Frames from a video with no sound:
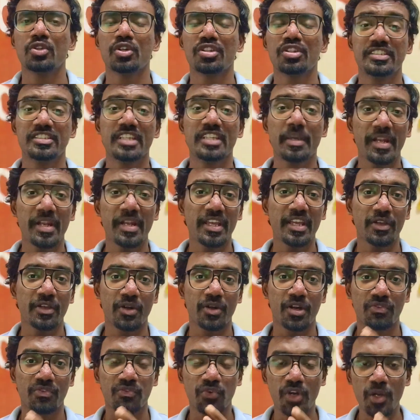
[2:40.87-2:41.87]
அந்த
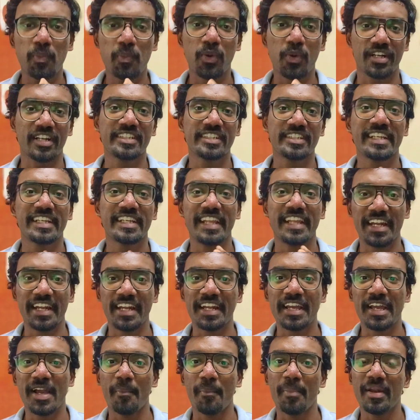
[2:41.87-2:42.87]
ஜெமினியோட ஃபுல் பொட்டன்ஷியல்
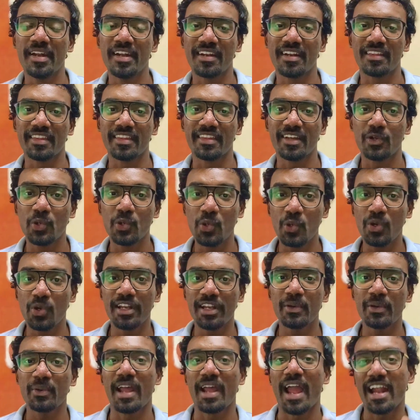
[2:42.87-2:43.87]
என்ன அப்படின்றத
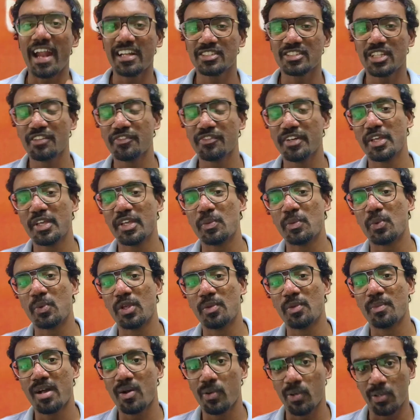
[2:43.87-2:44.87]
கூகுளே ஒரு ஹேண்ட்ஸ் ஆன் வீடியோ
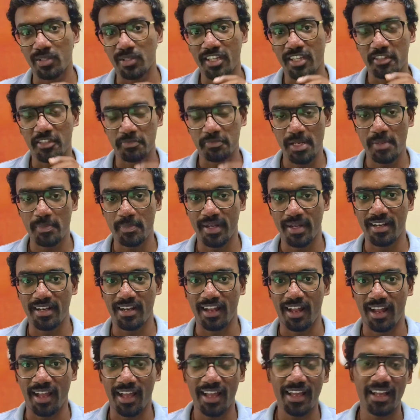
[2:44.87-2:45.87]
மூலியமா அவங்க வந்து எக்ஸ்பிளைன்
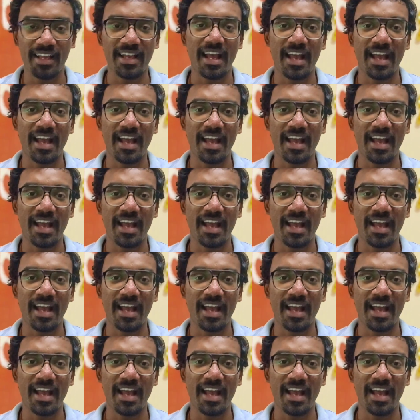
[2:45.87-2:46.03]
பண்ணியிருக்காங்க